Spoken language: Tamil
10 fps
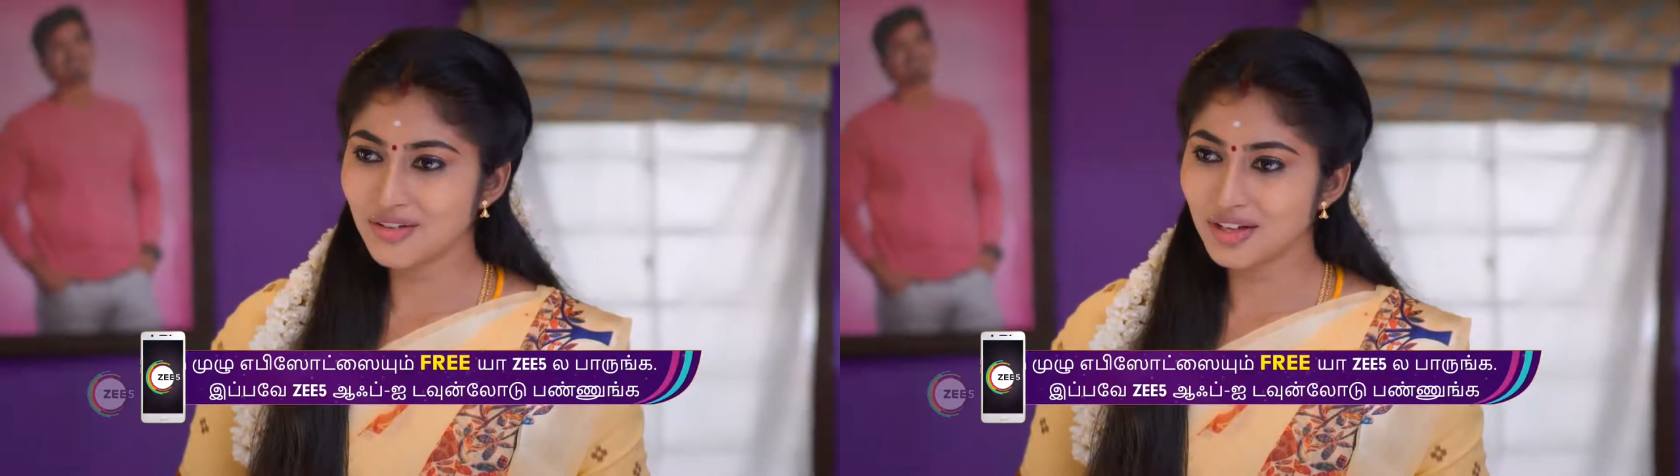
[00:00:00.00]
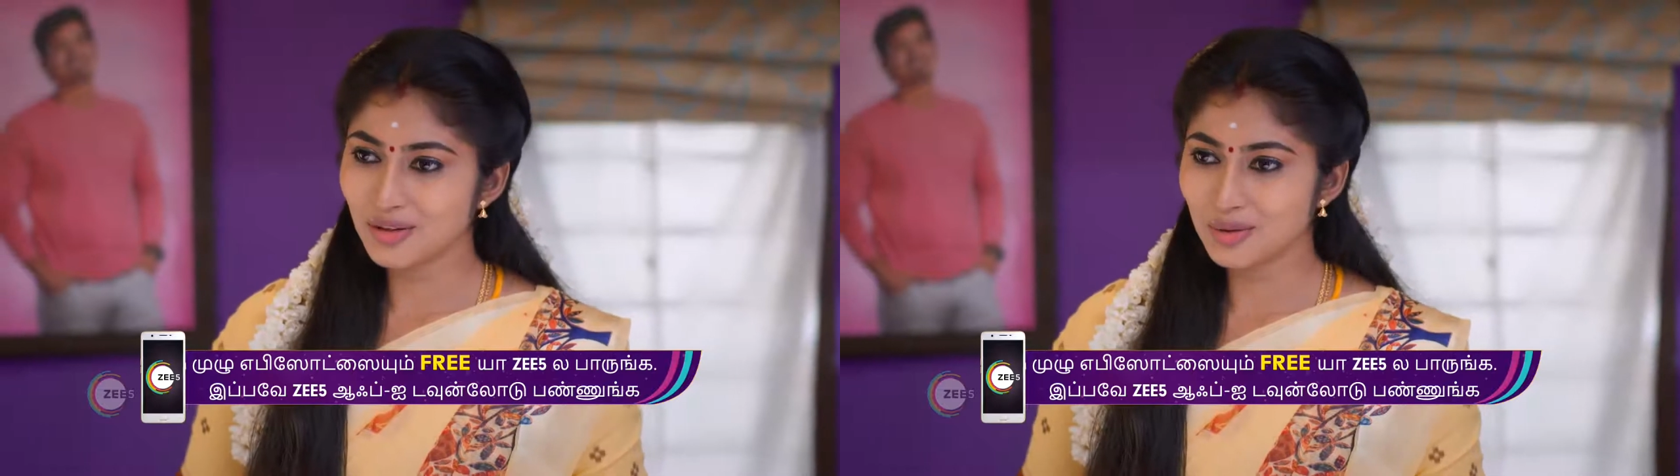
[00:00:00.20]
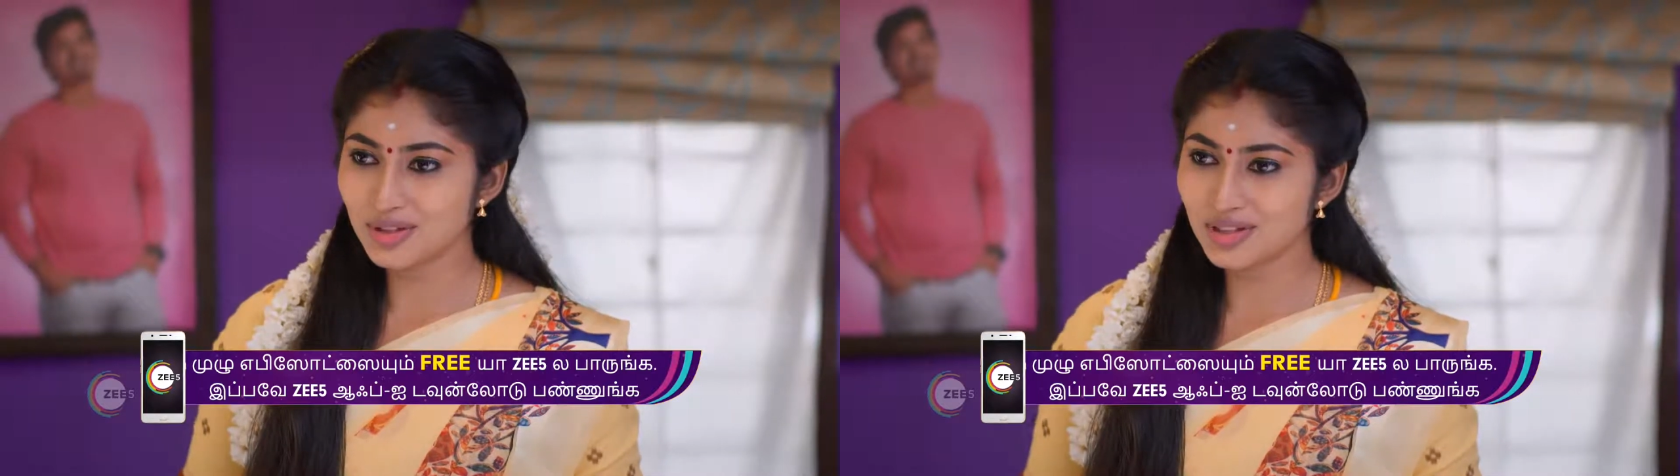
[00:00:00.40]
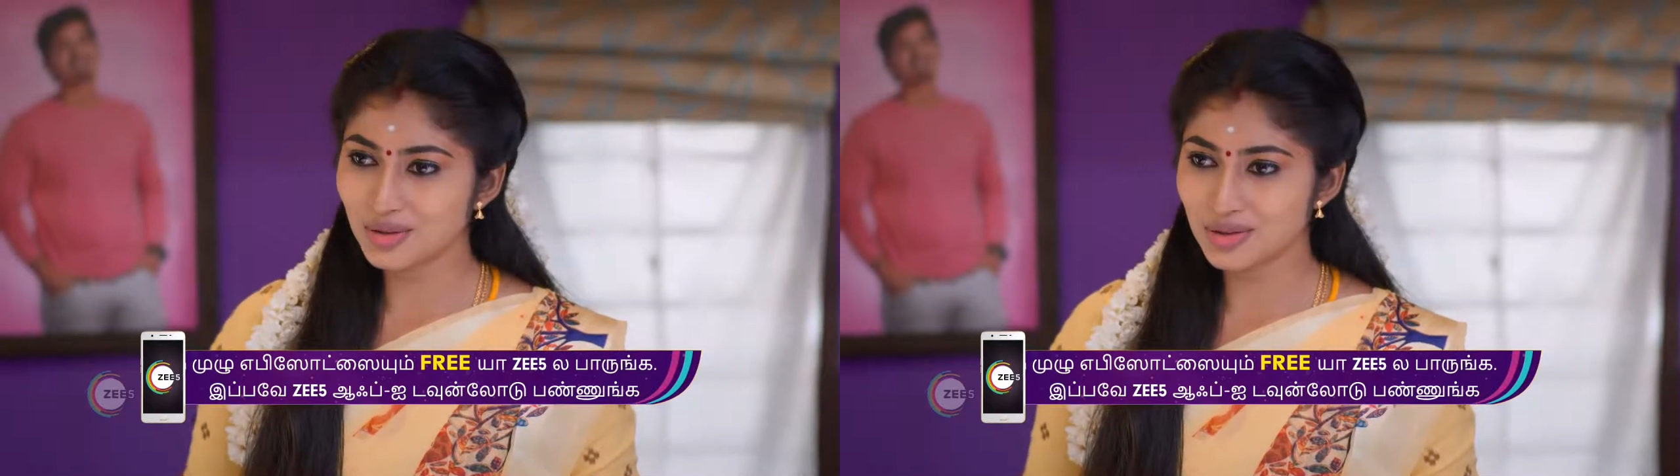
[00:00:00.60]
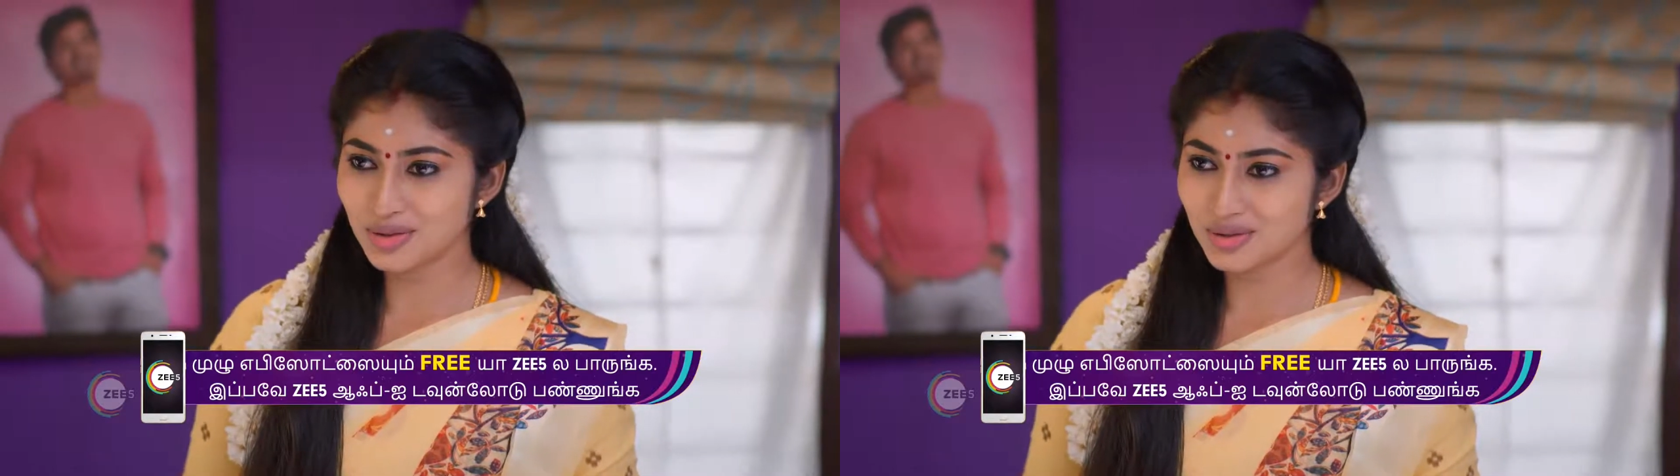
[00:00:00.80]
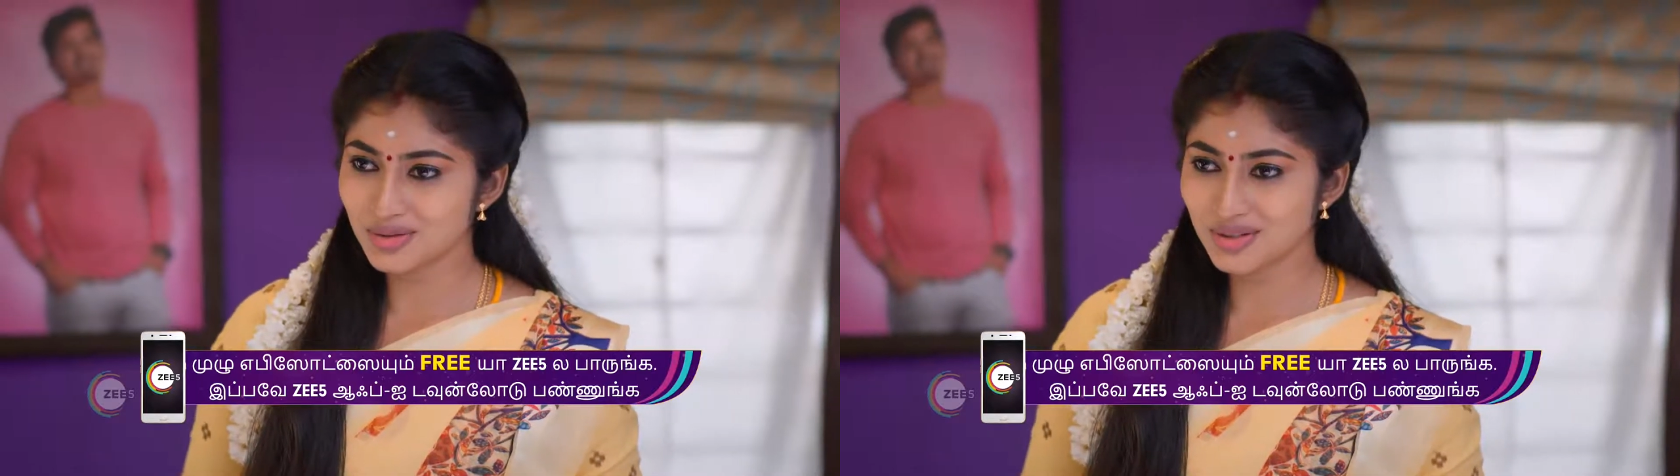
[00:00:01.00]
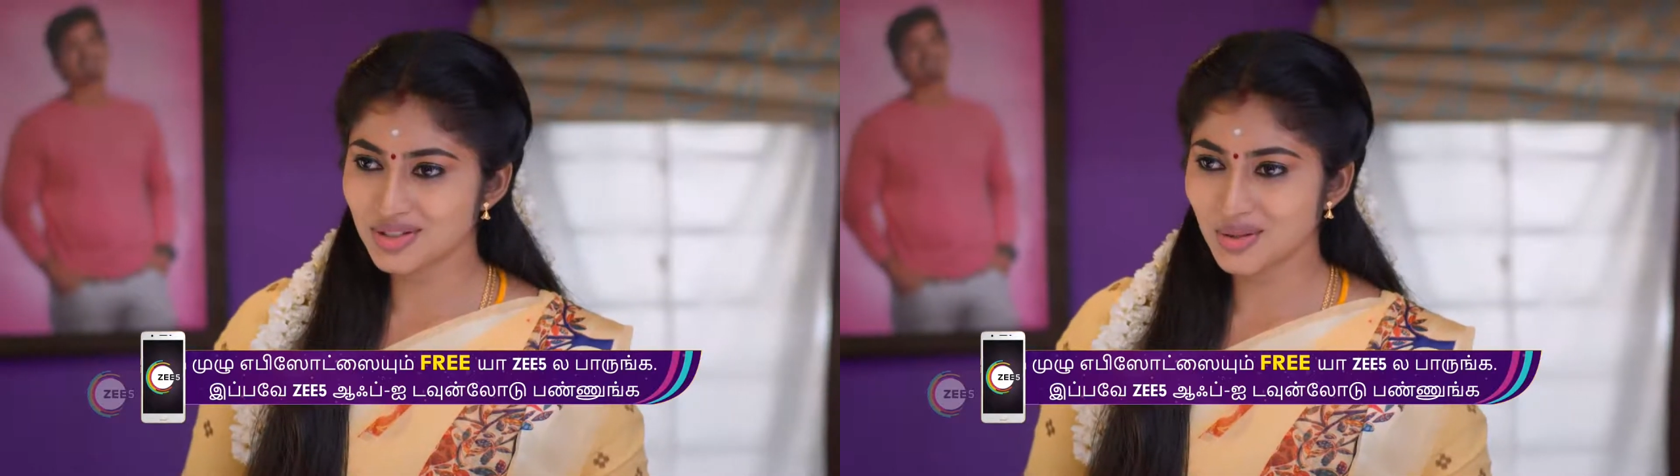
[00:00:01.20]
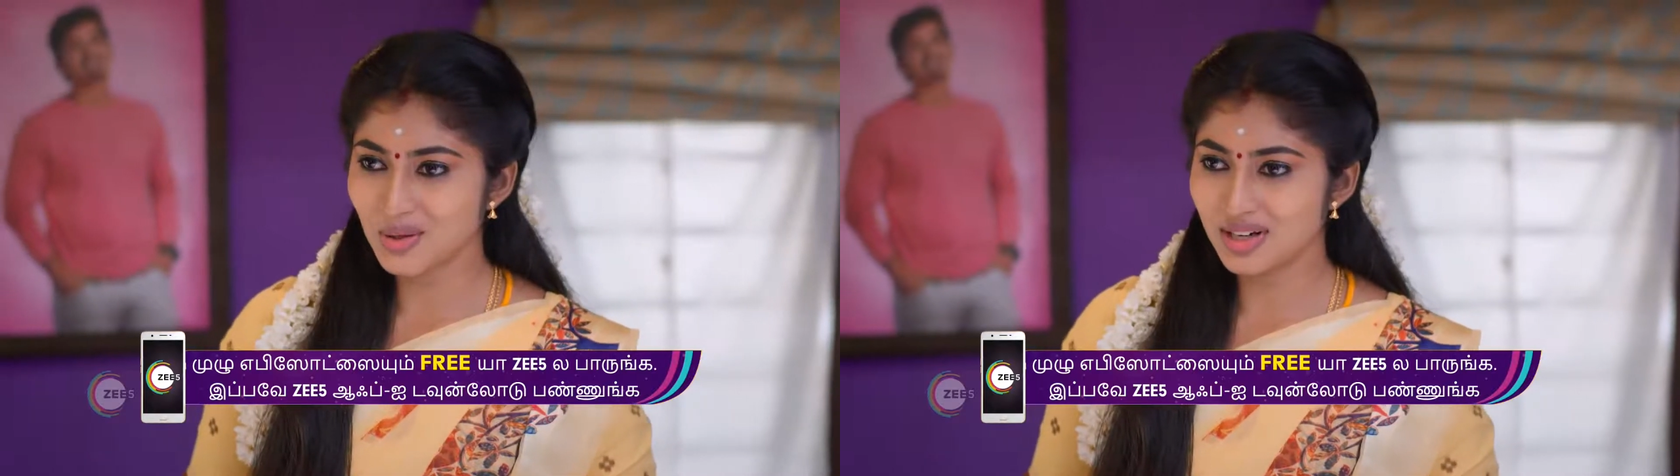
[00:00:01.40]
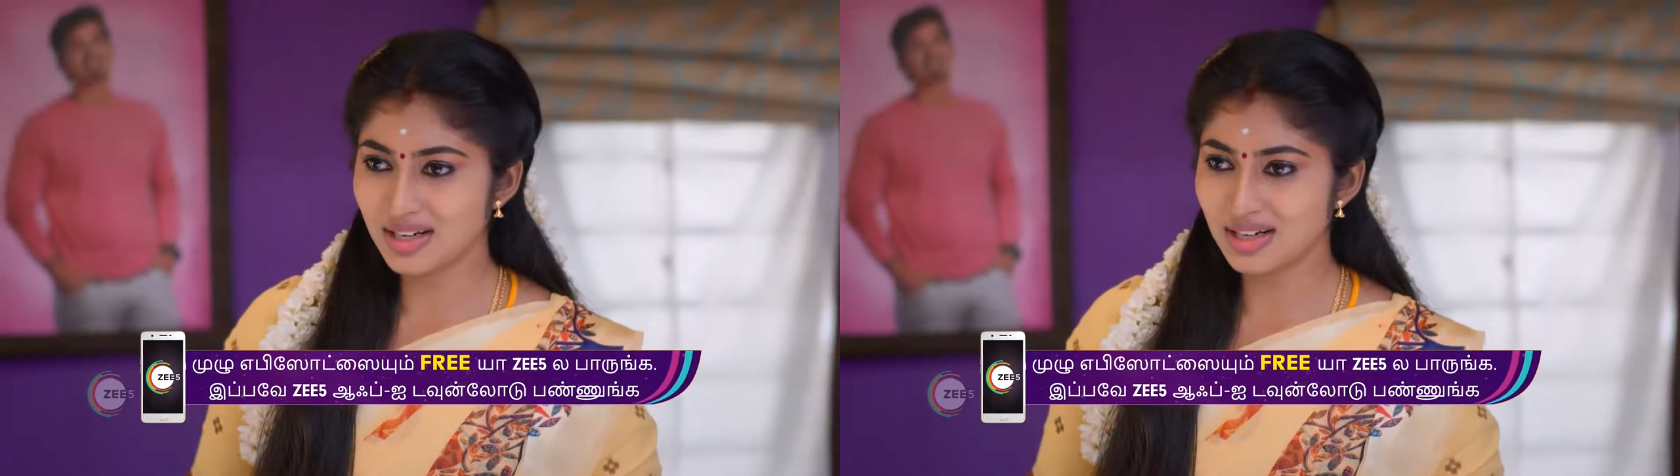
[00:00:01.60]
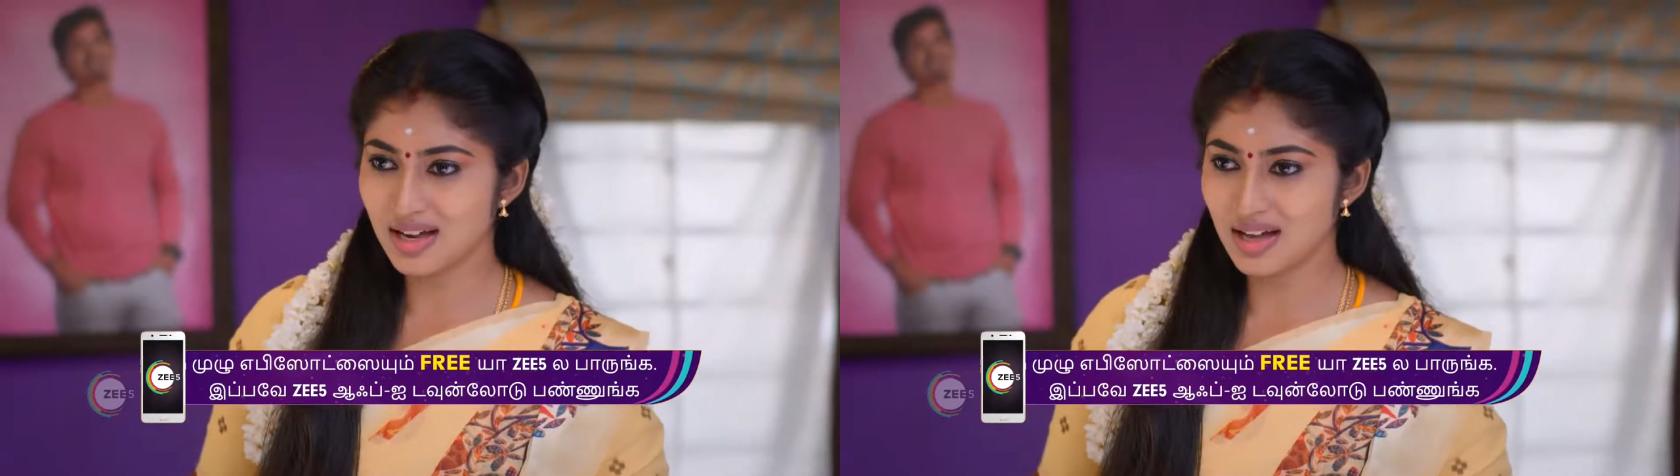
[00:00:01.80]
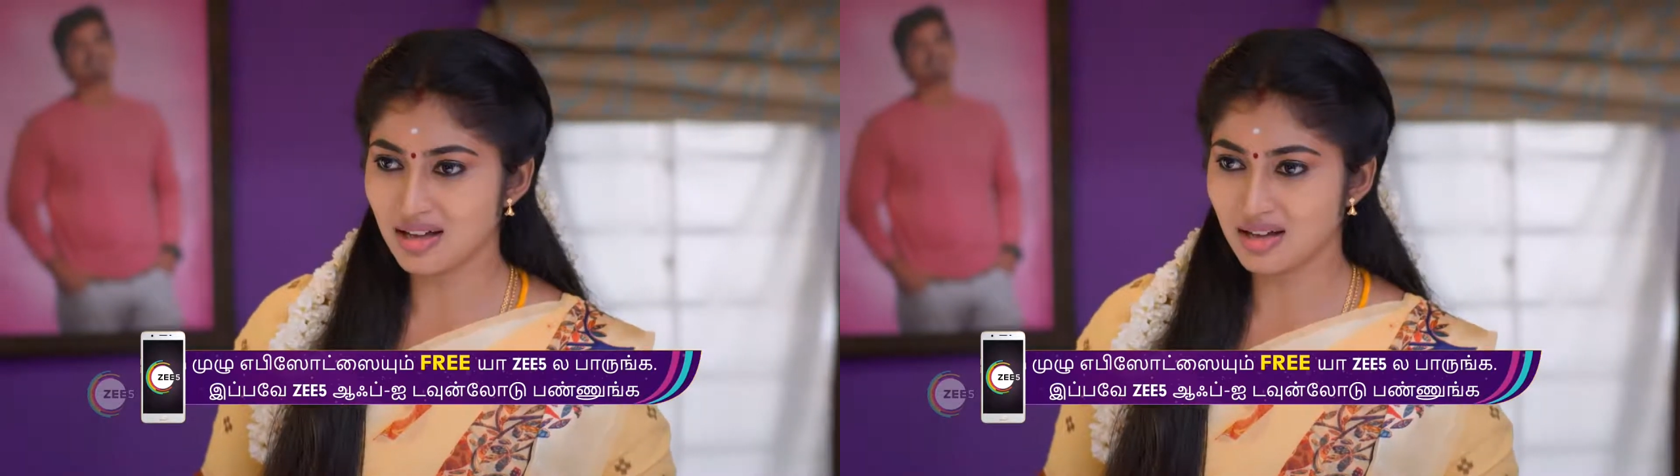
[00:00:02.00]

வச்சுக்கணும்னு கொஞ்சம் சொல்றீங்களா